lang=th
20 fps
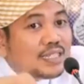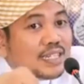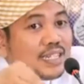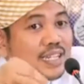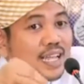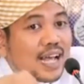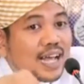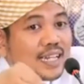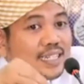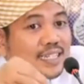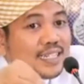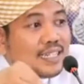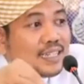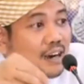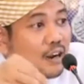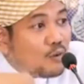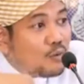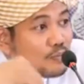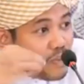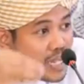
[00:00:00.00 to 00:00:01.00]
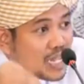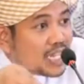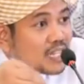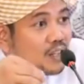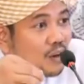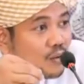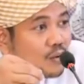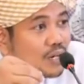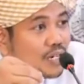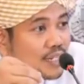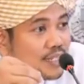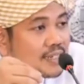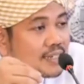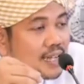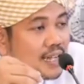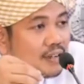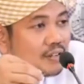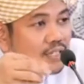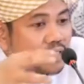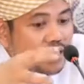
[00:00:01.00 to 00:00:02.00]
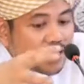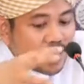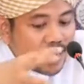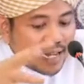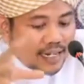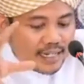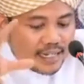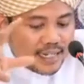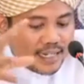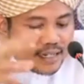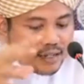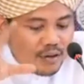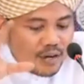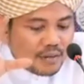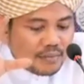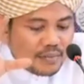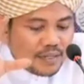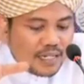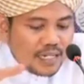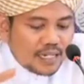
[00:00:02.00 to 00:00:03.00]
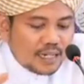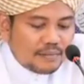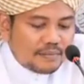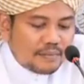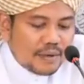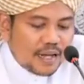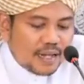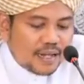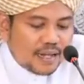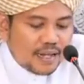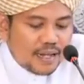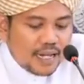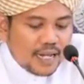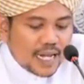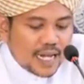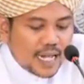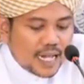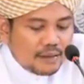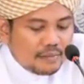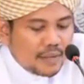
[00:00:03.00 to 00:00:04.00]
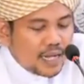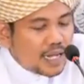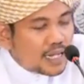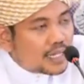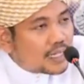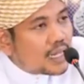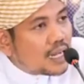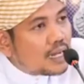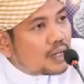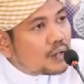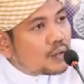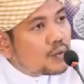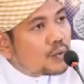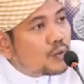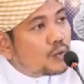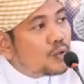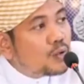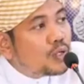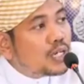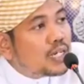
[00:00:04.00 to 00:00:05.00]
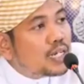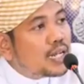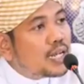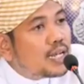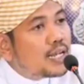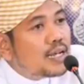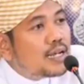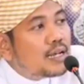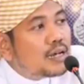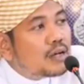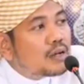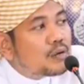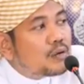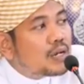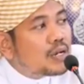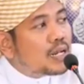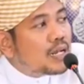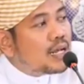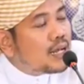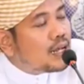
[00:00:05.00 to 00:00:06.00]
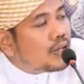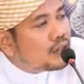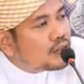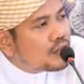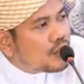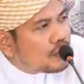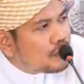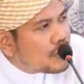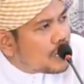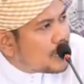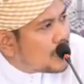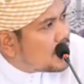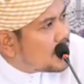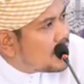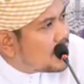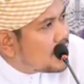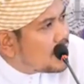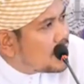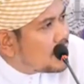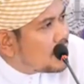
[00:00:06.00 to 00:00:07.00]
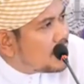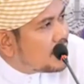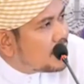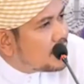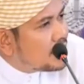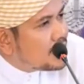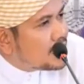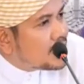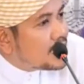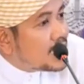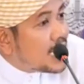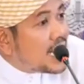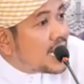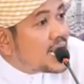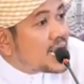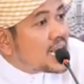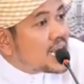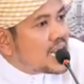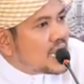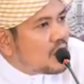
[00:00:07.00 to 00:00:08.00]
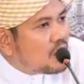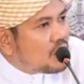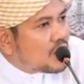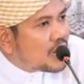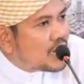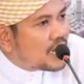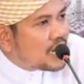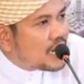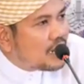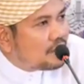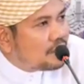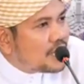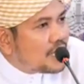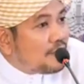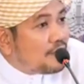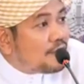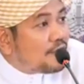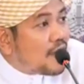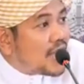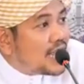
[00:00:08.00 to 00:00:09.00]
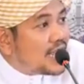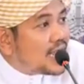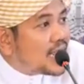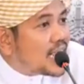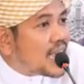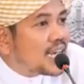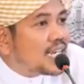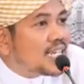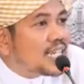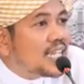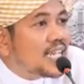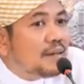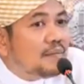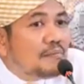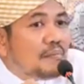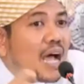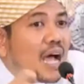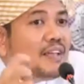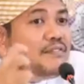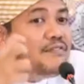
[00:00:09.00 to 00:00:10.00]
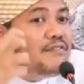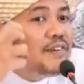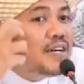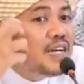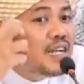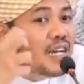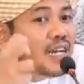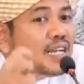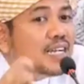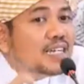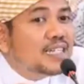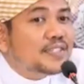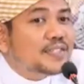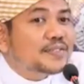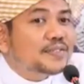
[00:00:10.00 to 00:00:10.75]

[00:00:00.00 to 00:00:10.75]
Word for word: ษยาที่เรามีต่อคนอื่นเขาจะกัดกินความดีนั้นไปกามาตะกุลุนนารุลฮะตบะเช่นเดียวกันกับที่ไฟกัดกินไม้ฟืนเลย